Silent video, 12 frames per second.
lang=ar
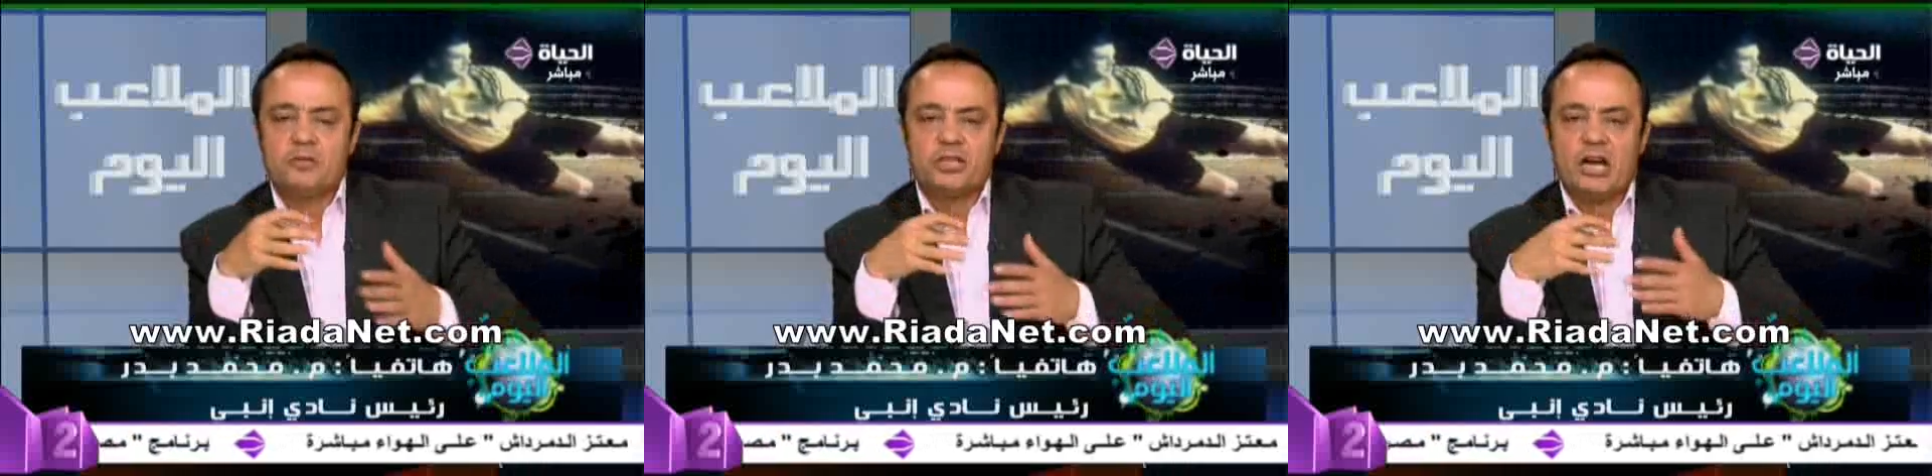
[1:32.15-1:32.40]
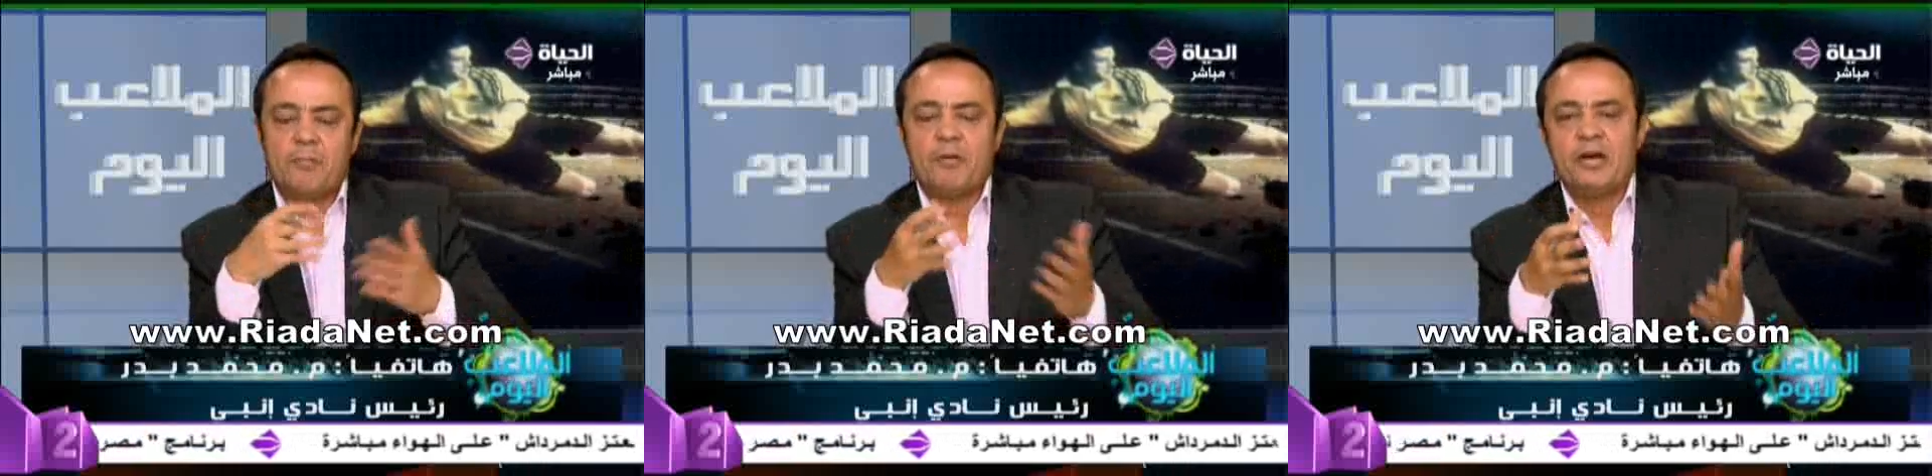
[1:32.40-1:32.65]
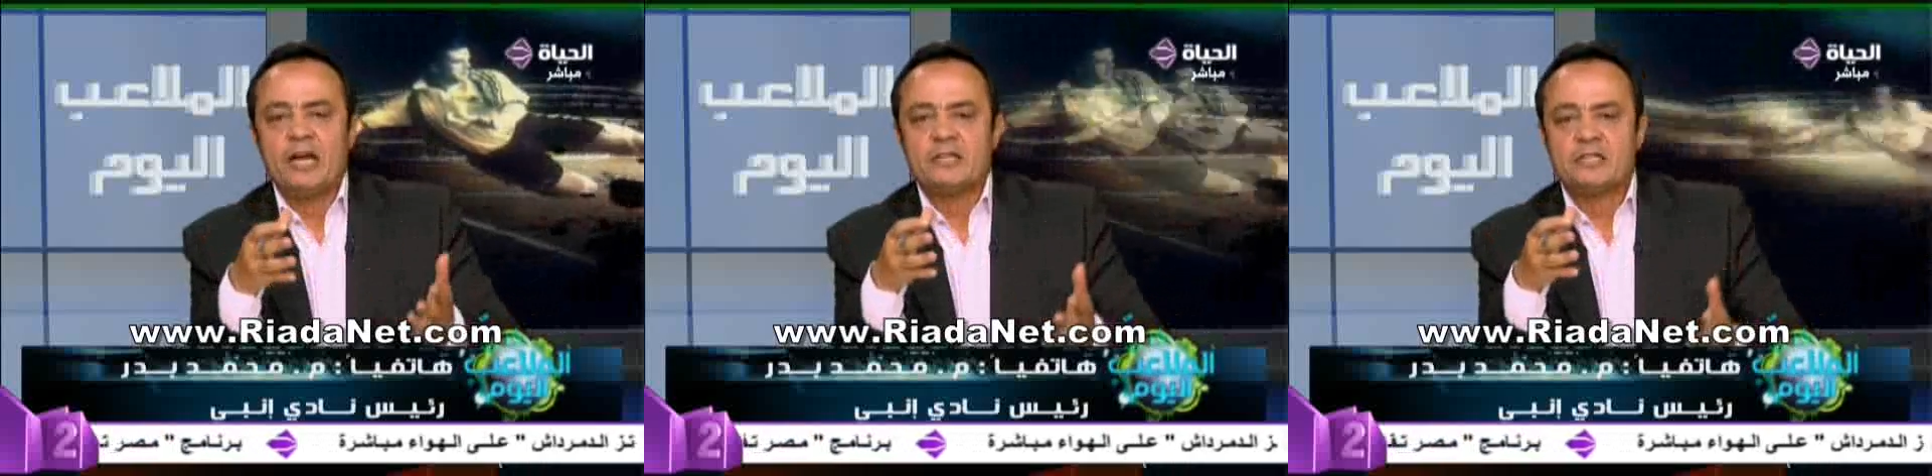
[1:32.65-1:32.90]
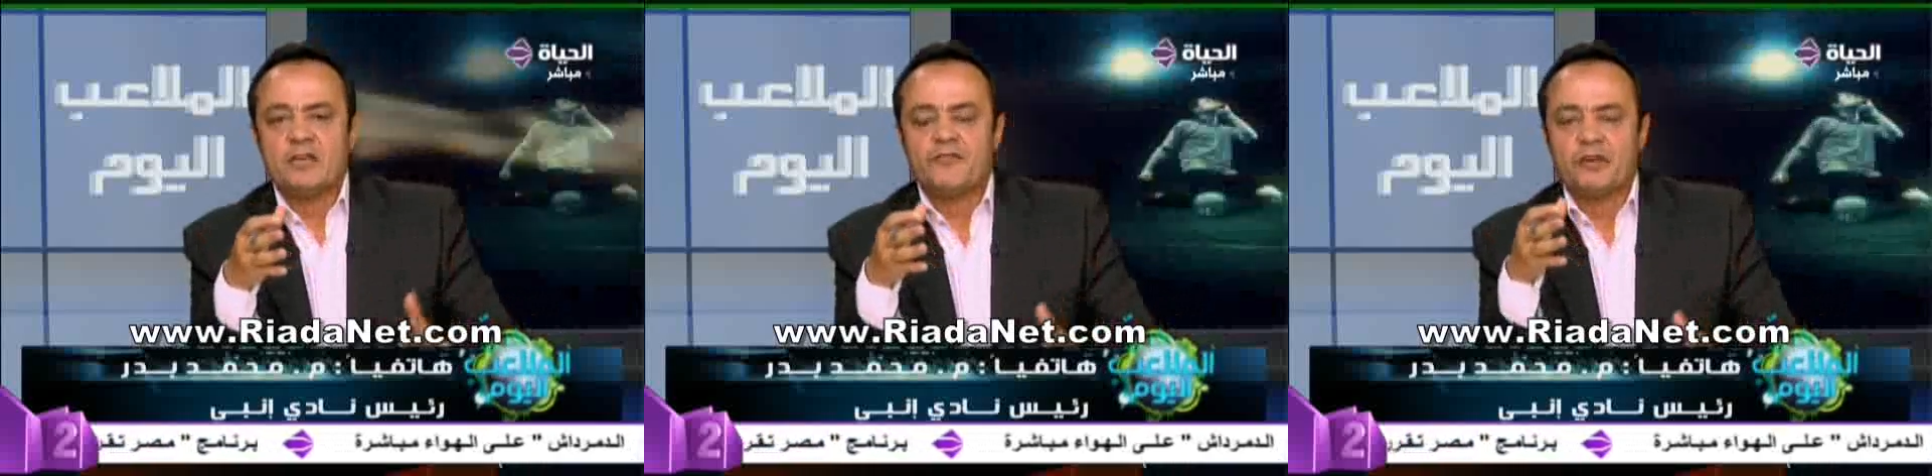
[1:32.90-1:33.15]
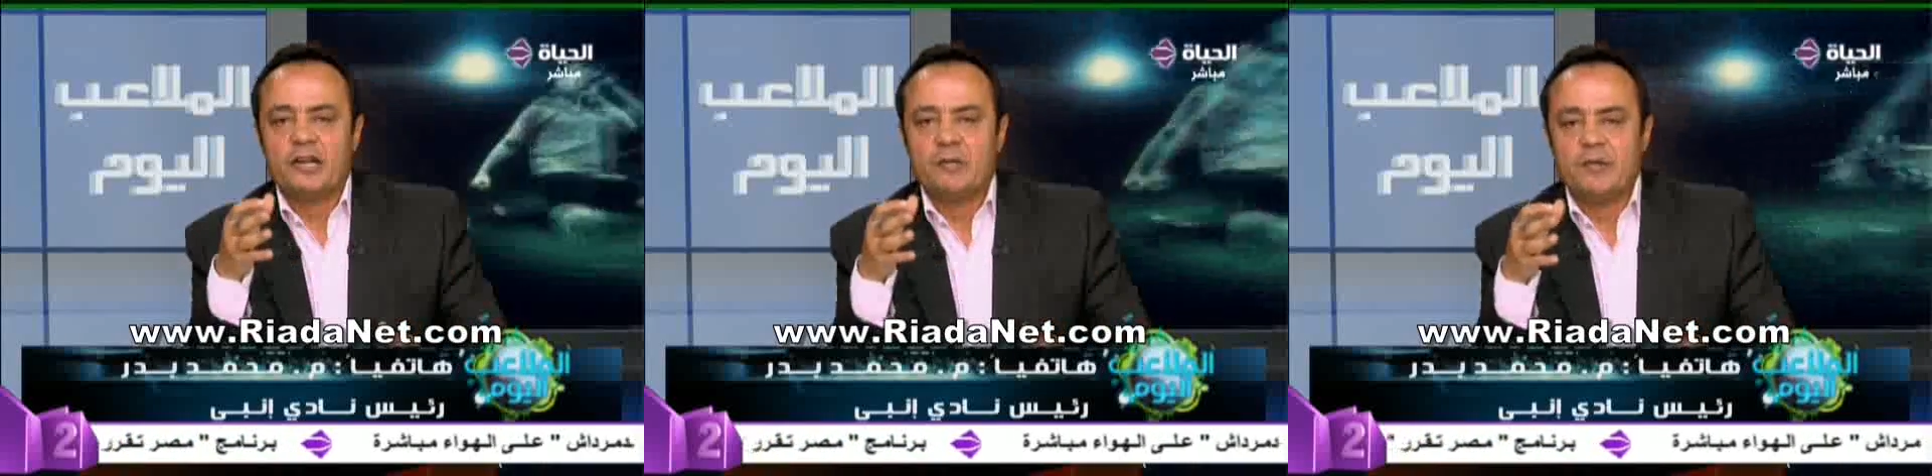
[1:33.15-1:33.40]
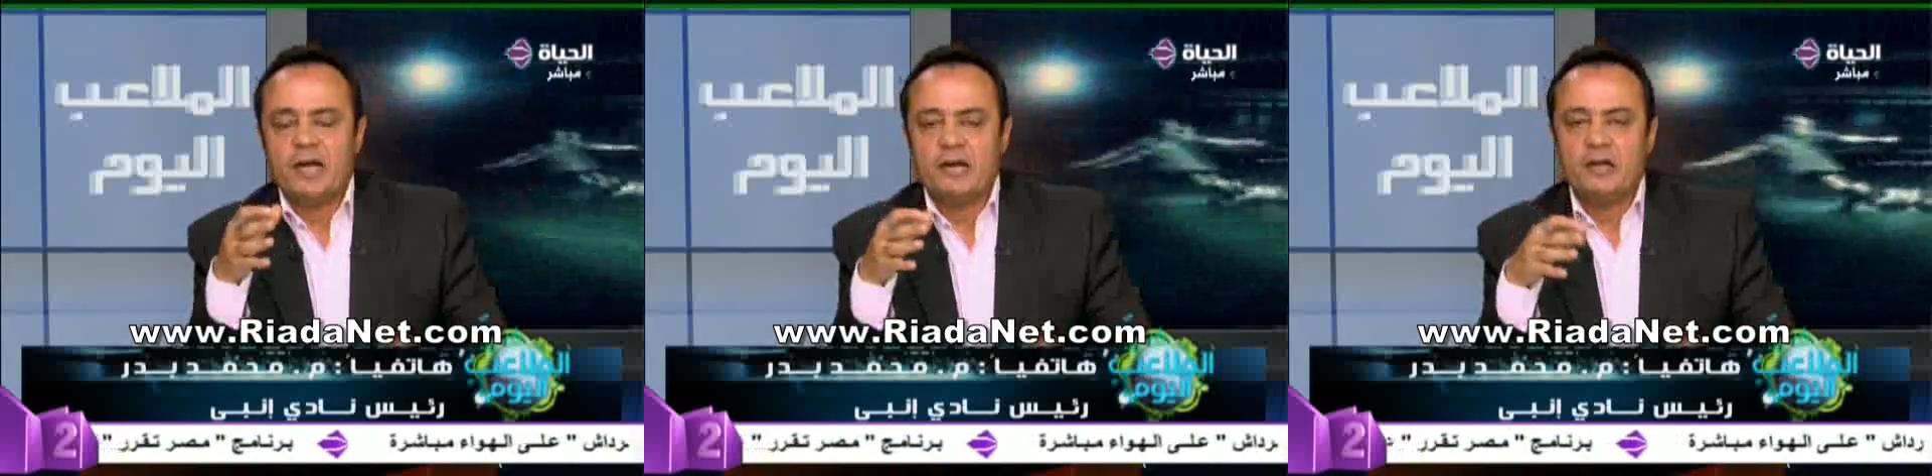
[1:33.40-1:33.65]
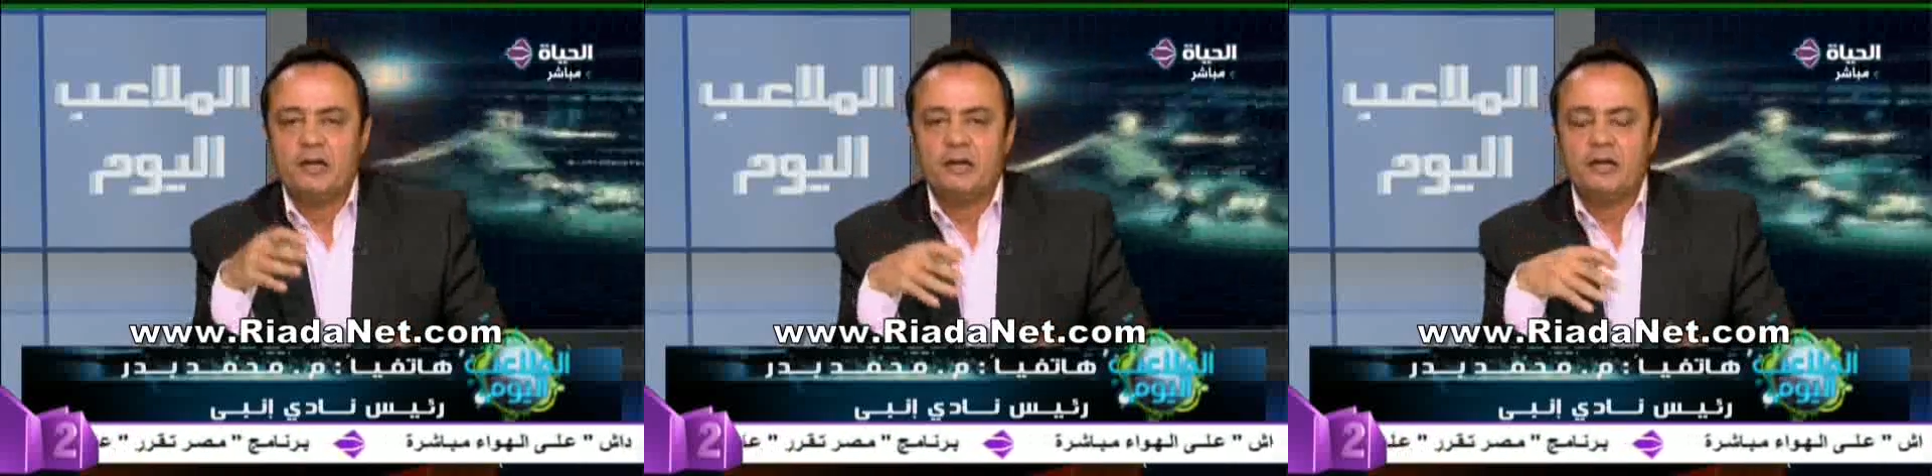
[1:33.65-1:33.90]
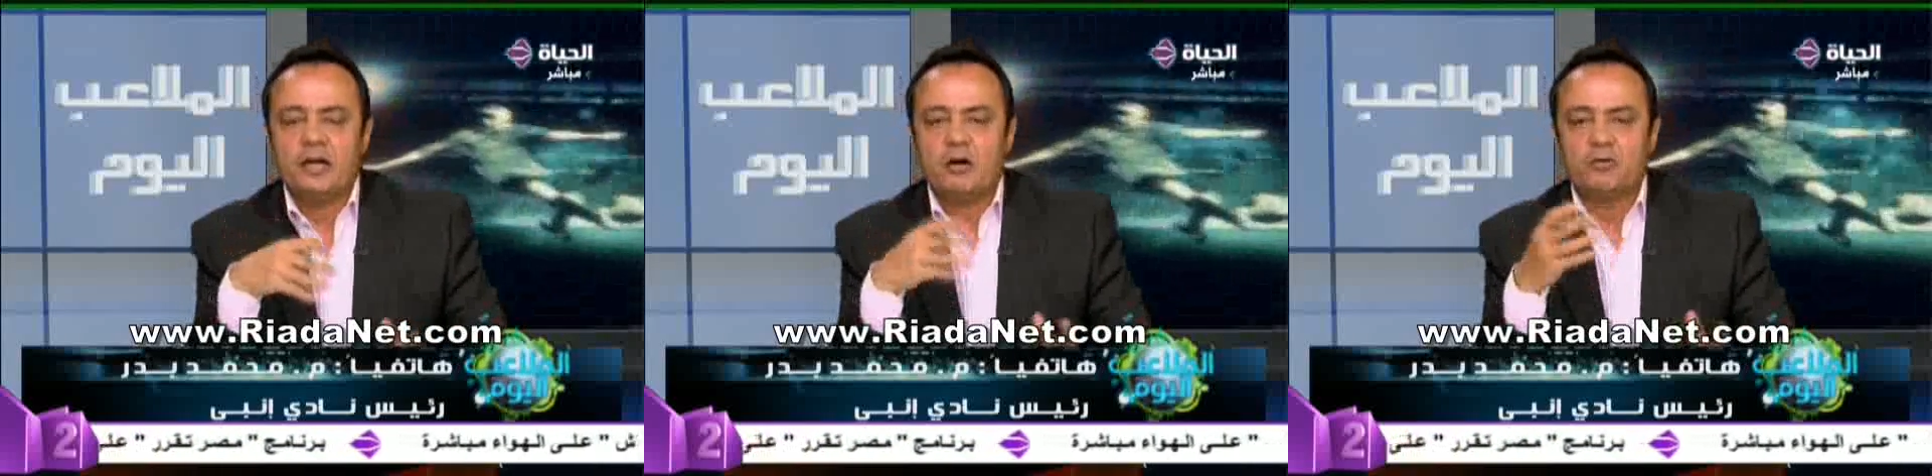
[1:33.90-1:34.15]
مش حابه انها تسافر الى مالي
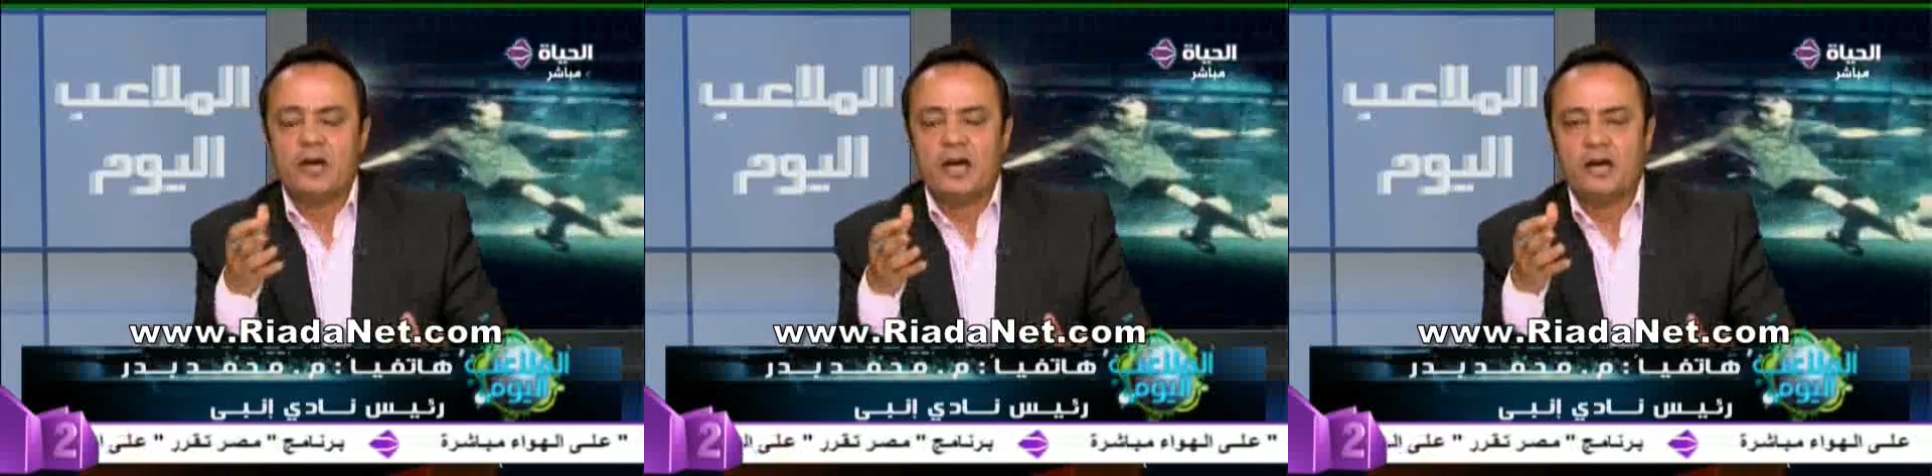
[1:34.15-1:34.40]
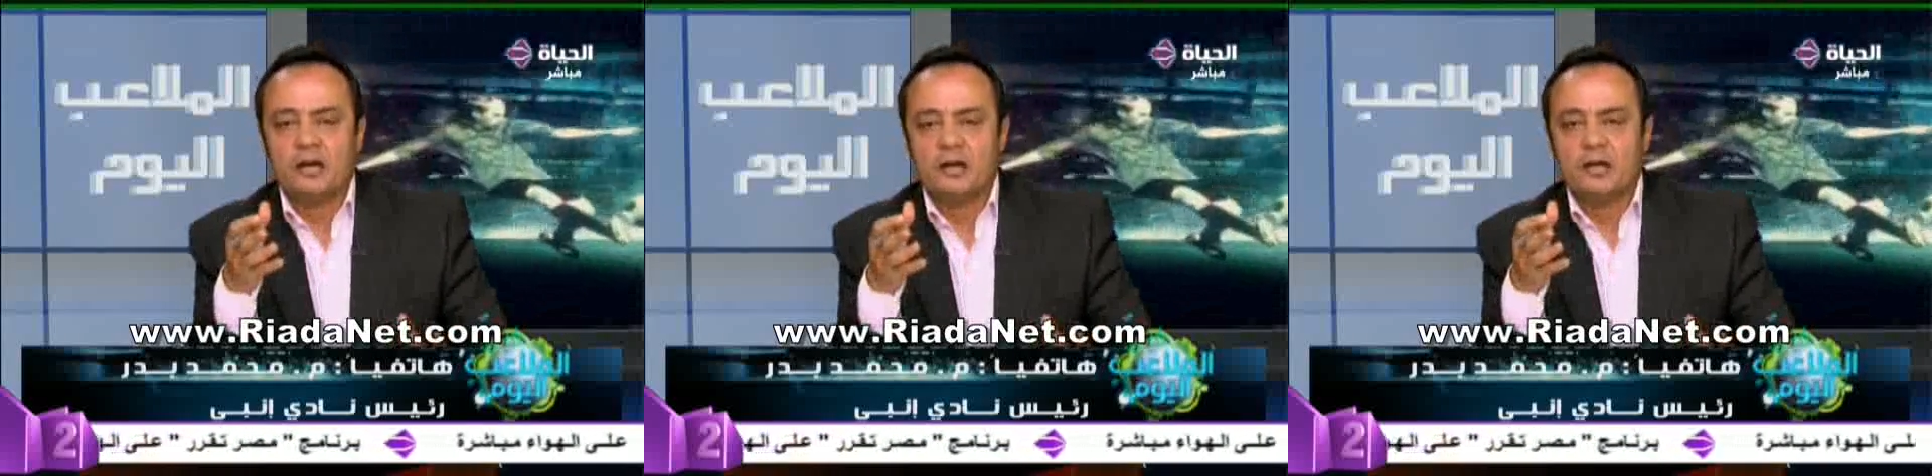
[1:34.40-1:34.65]
للاوضاع